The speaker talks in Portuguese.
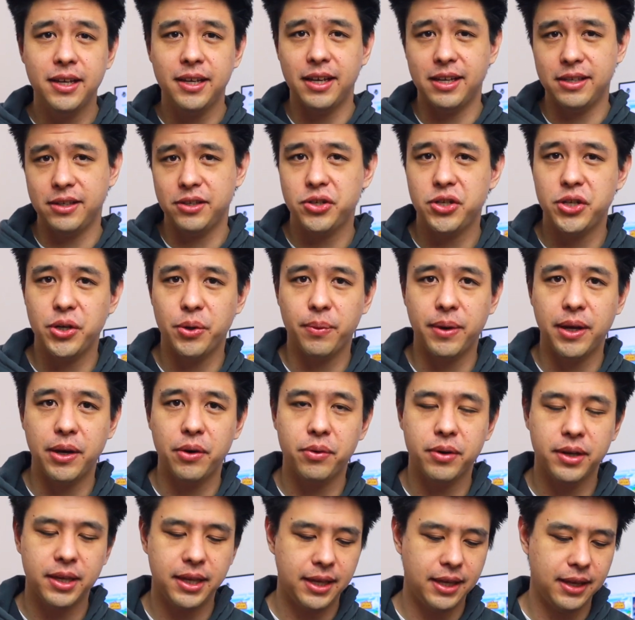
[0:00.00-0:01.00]
existia um
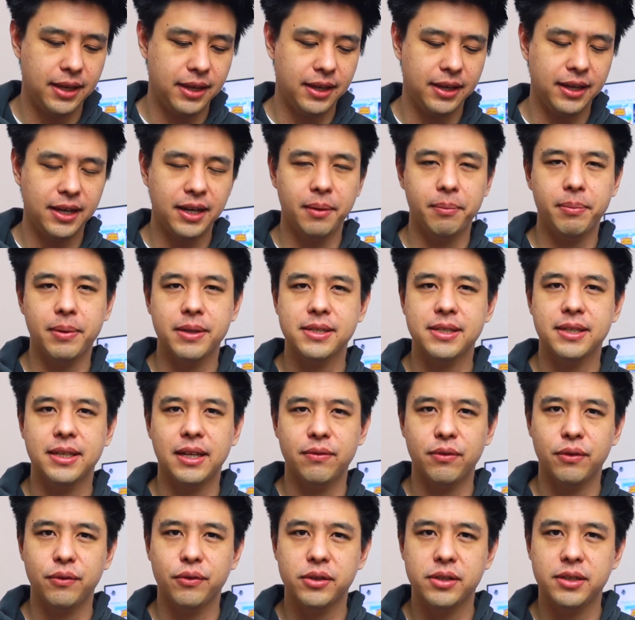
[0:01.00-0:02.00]
erro que
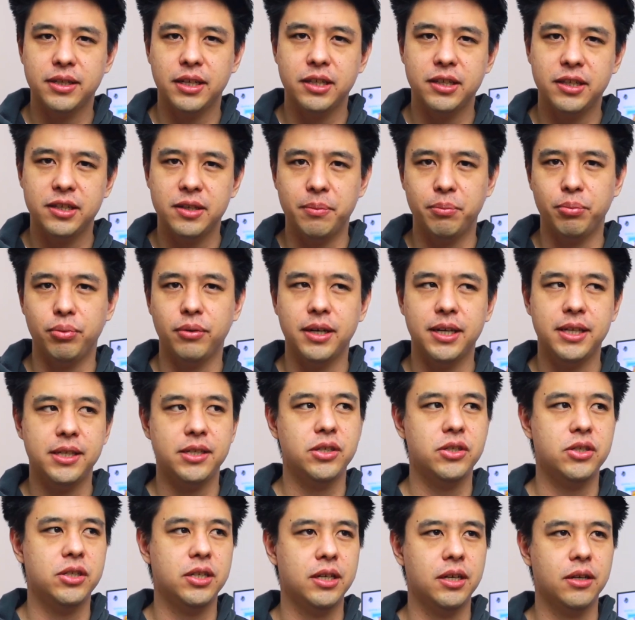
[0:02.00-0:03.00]
incapacitava você
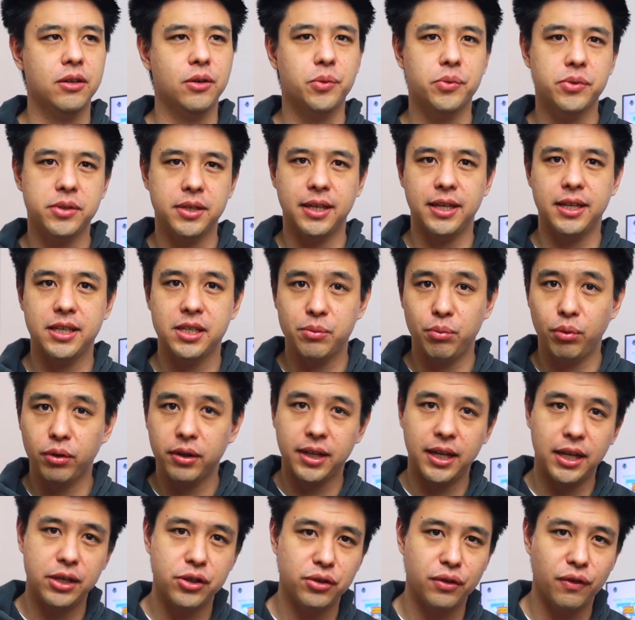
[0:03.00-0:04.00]
depois de conseguir
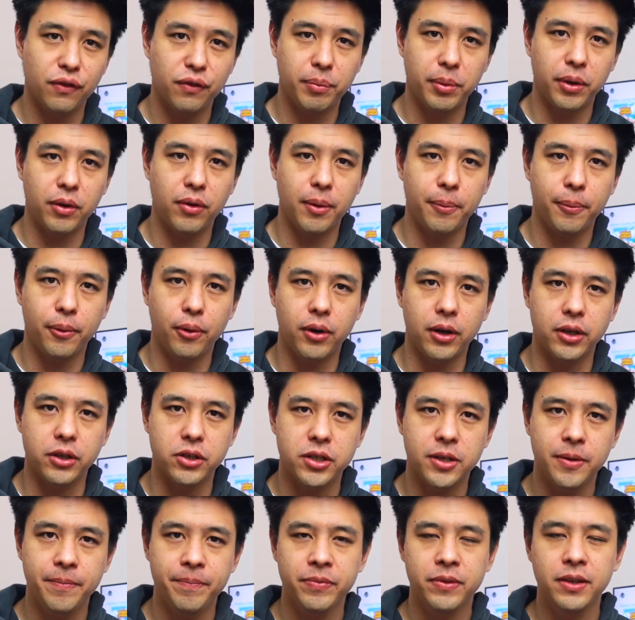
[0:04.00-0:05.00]
desbloquear de novo pelo Apple
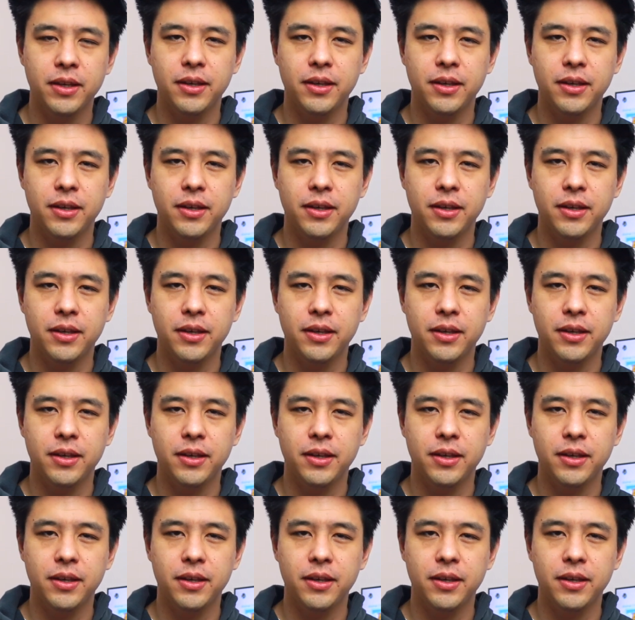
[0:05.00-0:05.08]
Watch.